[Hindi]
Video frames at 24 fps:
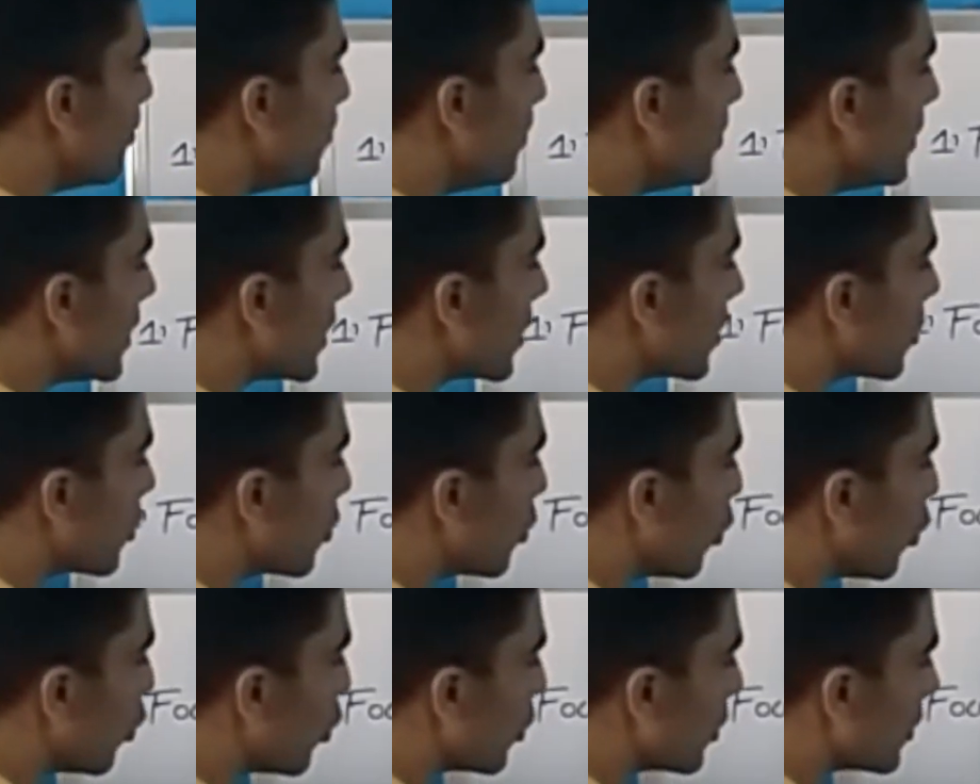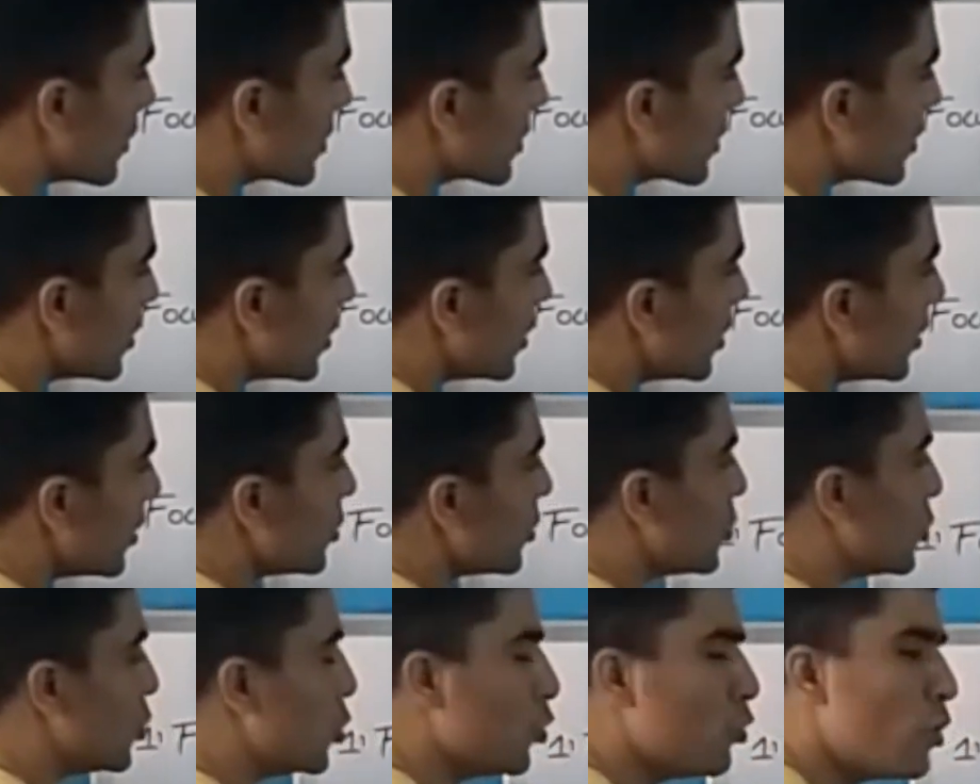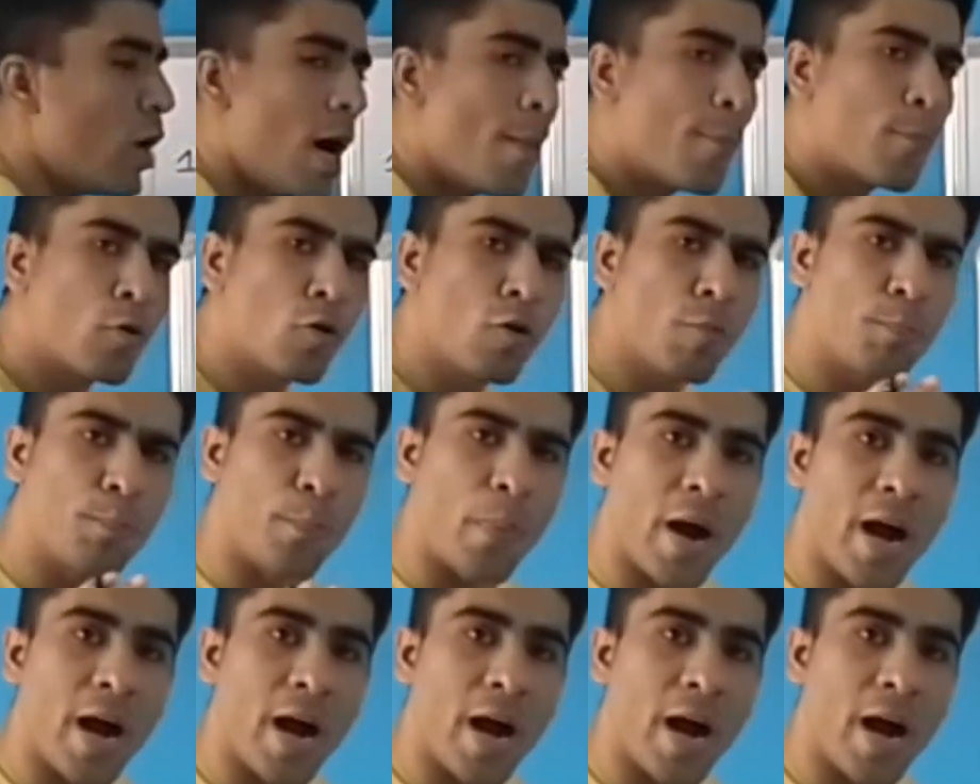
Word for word: बिग गोल्स जो आपको